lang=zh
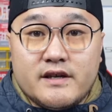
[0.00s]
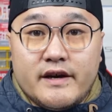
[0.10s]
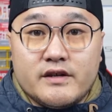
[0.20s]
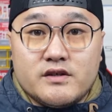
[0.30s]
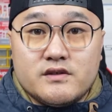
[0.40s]

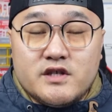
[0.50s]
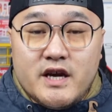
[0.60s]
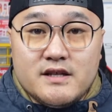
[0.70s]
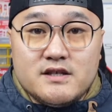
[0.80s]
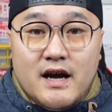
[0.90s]
在
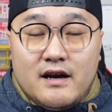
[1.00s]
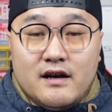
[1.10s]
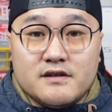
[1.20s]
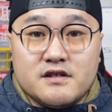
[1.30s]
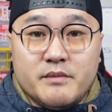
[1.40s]
前场
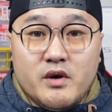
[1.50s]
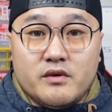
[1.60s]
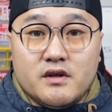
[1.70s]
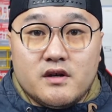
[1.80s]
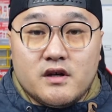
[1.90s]
啊是没有
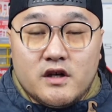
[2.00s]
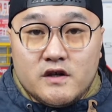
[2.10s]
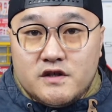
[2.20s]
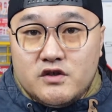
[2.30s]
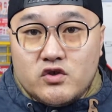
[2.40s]
一个核
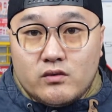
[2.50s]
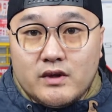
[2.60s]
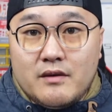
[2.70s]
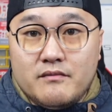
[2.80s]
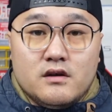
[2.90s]
心轴
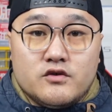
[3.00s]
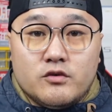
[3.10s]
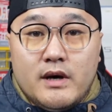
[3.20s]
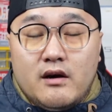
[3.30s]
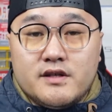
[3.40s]
的。久
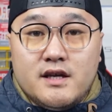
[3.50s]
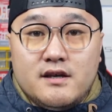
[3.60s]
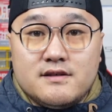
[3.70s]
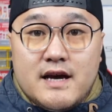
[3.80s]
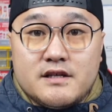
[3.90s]
保建
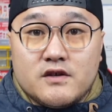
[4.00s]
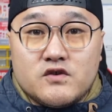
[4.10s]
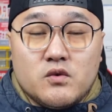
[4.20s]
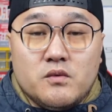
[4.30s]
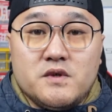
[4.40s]
英在这个
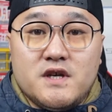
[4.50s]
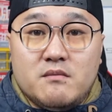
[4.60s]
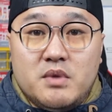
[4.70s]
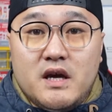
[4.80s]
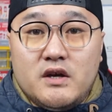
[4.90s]
中
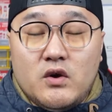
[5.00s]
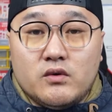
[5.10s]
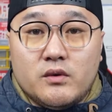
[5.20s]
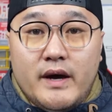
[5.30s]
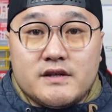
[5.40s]
间偏
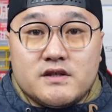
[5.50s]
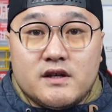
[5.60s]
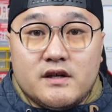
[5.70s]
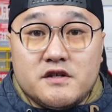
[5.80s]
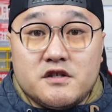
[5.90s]
右的位置
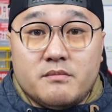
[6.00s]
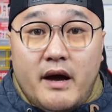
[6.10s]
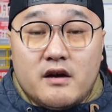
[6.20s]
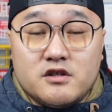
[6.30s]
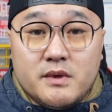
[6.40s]
呢，也是
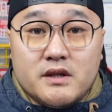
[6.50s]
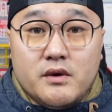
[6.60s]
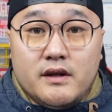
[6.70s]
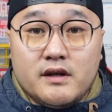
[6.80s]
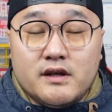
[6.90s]
把日本
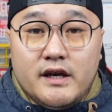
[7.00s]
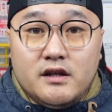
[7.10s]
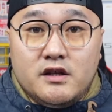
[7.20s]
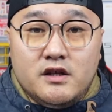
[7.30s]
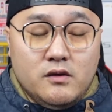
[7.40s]
队呢给
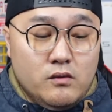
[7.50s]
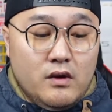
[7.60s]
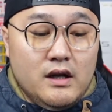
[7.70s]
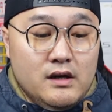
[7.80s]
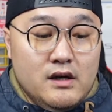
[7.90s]
踢
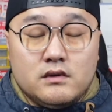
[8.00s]
活了。